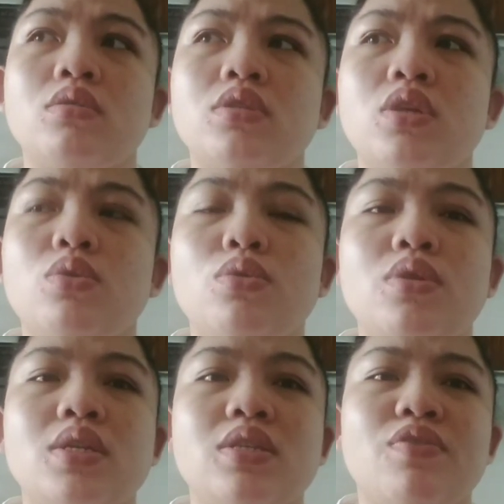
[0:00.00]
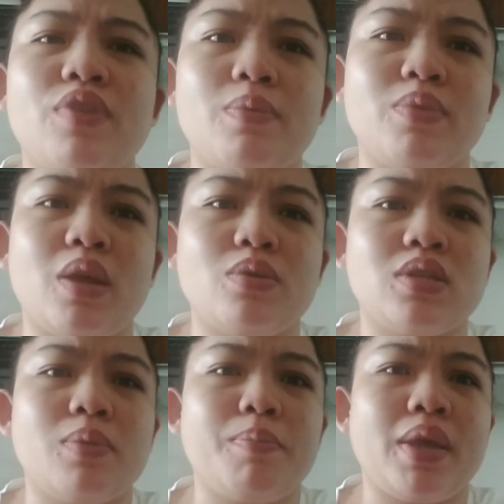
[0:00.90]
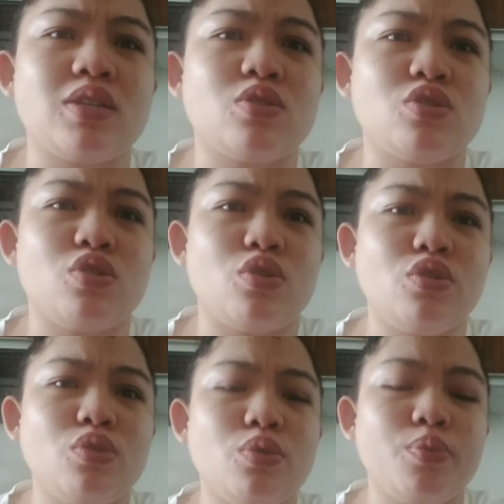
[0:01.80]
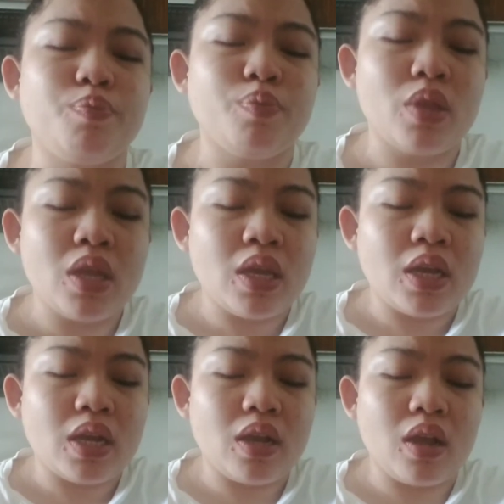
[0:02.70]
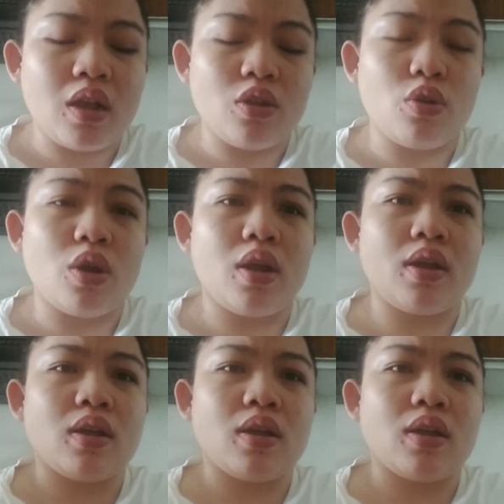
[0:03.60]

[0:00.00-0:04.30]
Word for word: siguro na sa 5,000 pesos yun, yung, ano,